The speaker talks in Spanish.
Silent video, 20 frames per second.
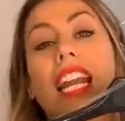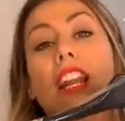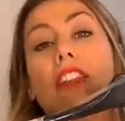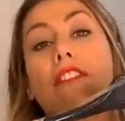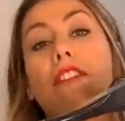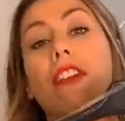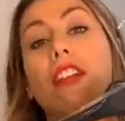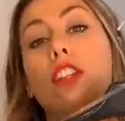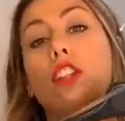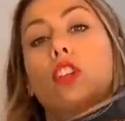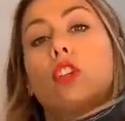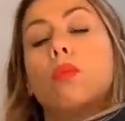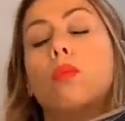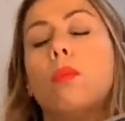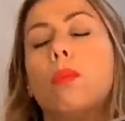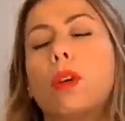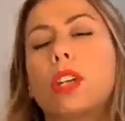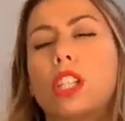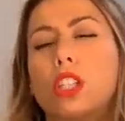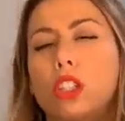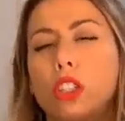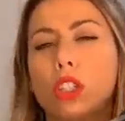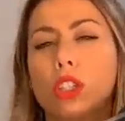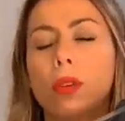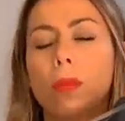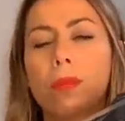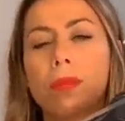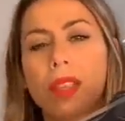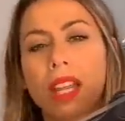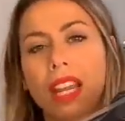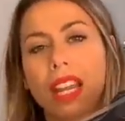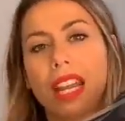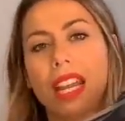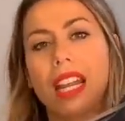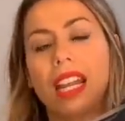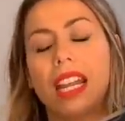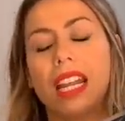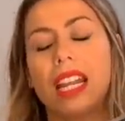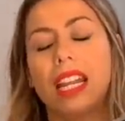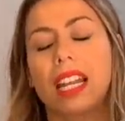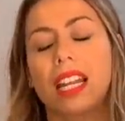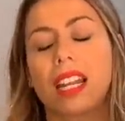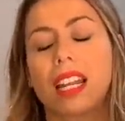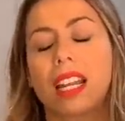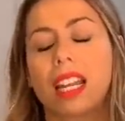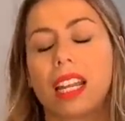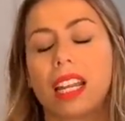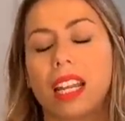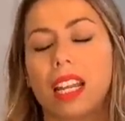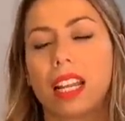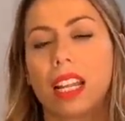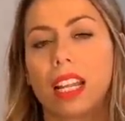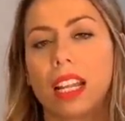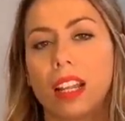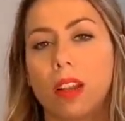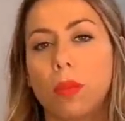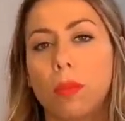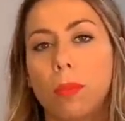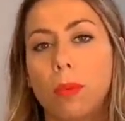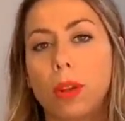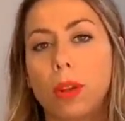el efecto con un poquito, eh, un